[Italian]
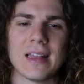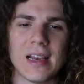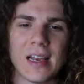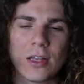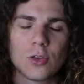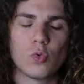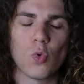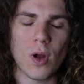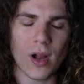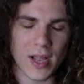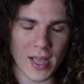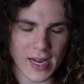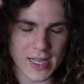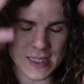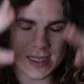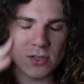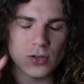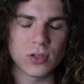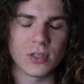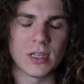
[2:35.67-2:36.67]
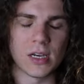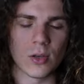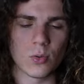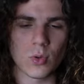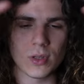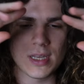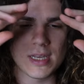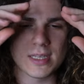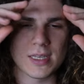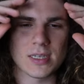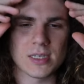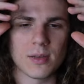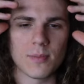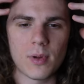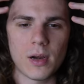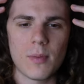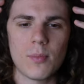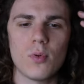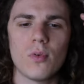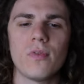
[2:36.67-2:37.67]
nella tua creazione, nella tua testa
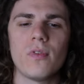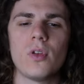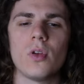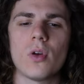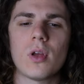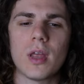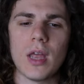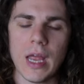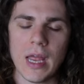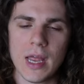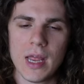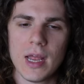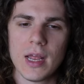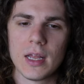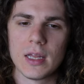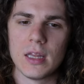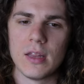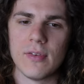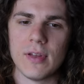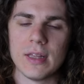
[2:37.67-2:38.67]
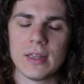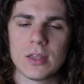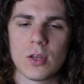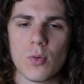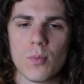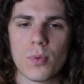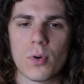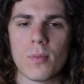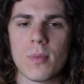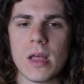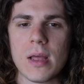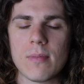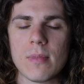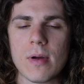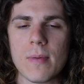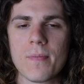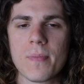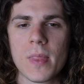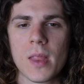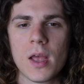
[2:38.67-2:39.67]
sempre di più fino a che diventa un problema.
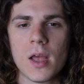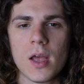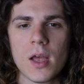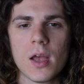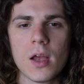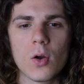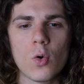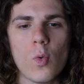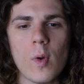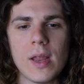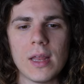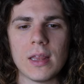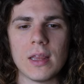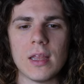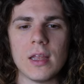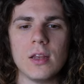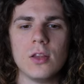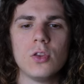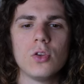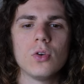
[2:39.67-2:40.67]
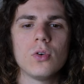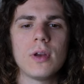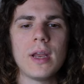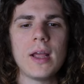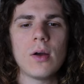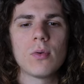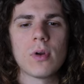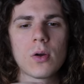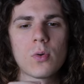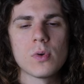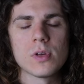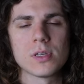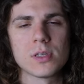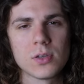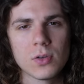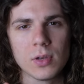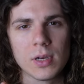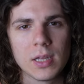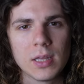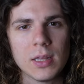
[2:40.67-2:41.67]
Quindi non è una
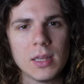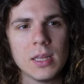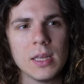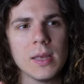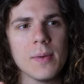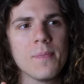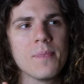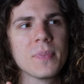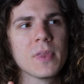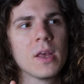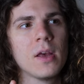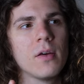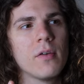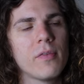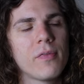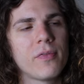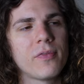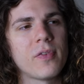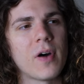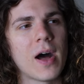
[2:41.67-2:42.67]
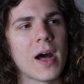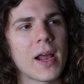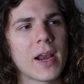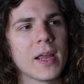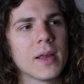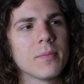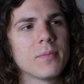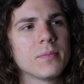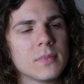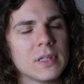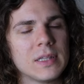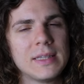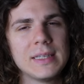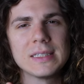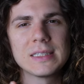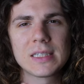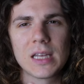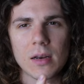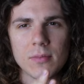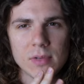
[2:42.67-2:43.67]
questione di fare
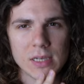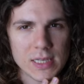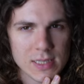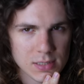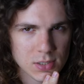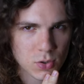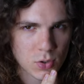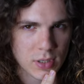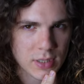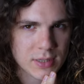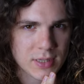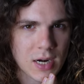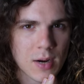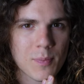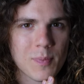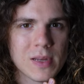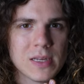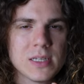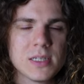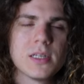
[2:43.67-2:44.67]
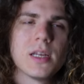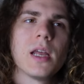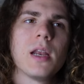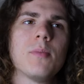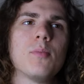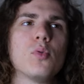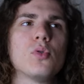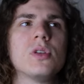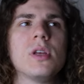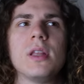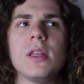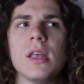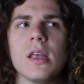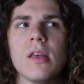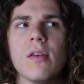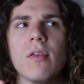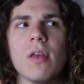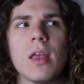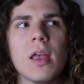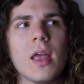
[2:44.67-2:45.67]
discriminazione tra pensieri
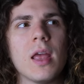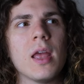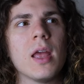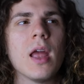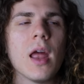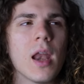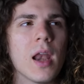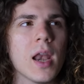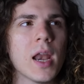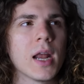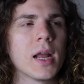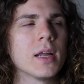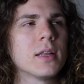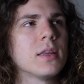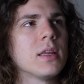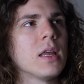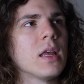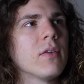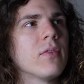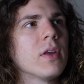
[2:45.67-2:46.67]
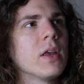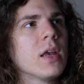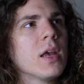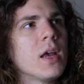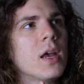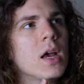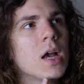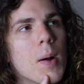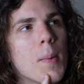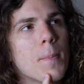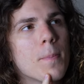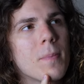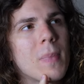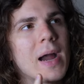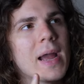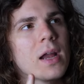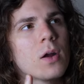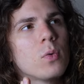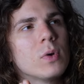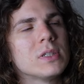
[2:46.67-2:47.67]
positivi e negativi,
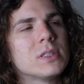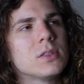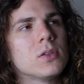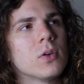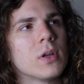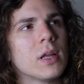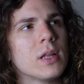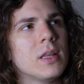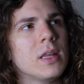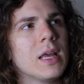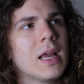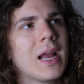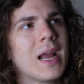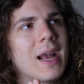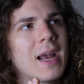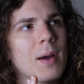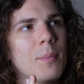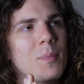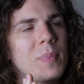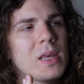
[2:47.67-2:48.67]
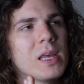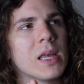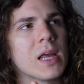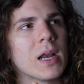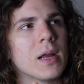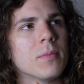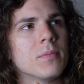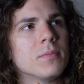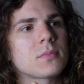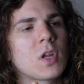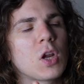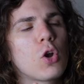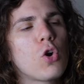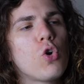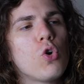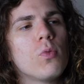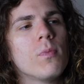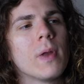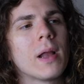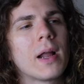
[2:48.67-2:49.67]
ma è questione di capire
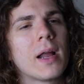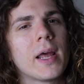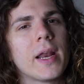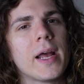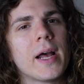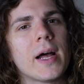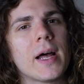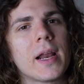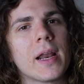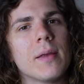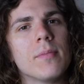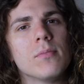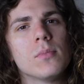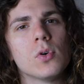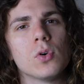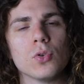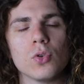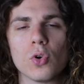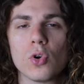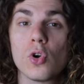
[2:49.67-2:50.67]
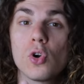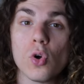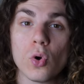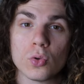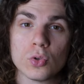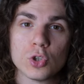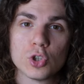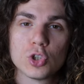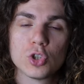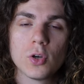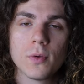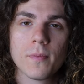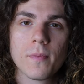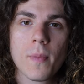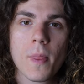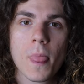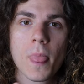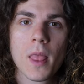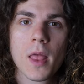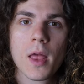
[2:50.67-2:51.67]
come creare in modo conscio
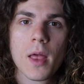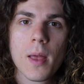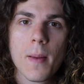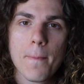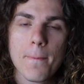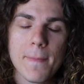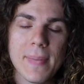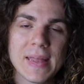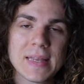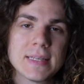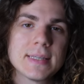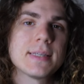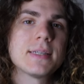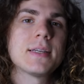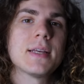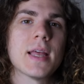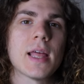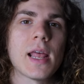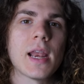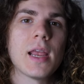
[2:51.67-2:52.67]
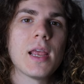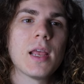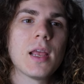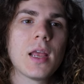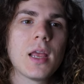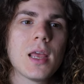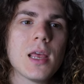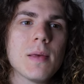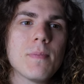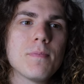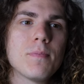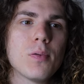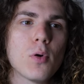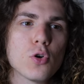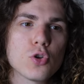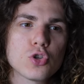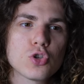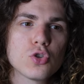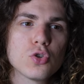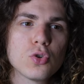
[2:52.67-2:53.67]
pensieri che
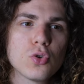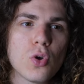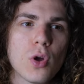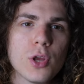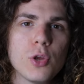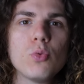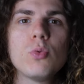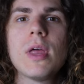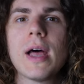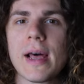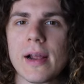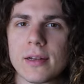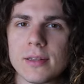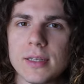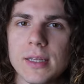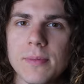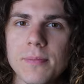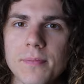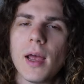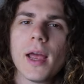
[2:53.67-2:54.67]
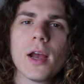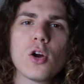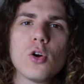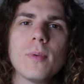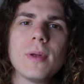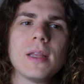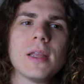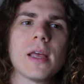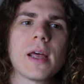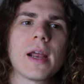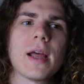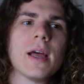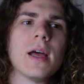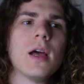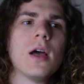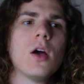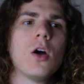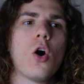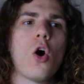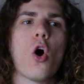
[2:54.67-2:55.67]
possono aiutarti. È come dire,
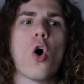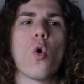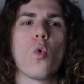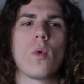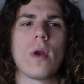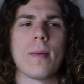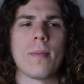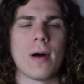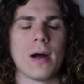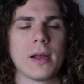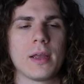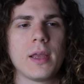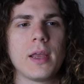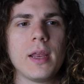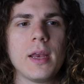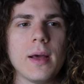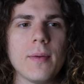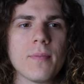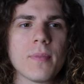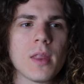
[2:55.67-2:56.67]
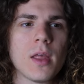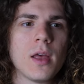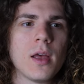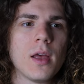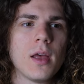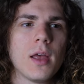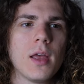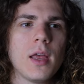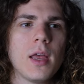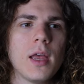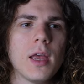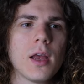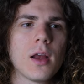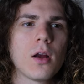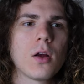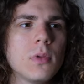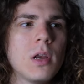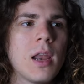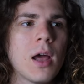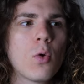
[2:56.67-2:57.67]
ho una macchina e
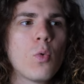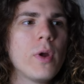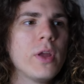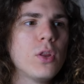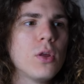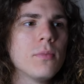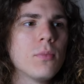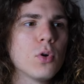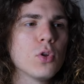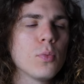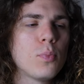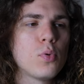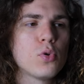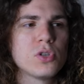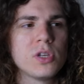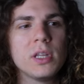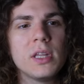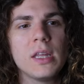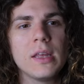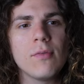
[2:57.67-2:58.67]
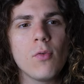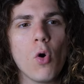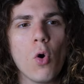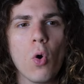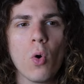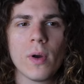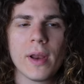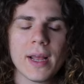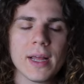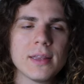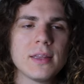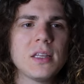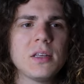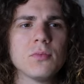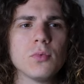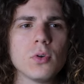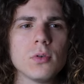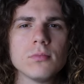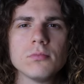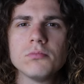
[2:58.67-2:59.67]
la guido in modo positivo o
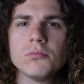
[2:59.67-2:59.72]
negativo?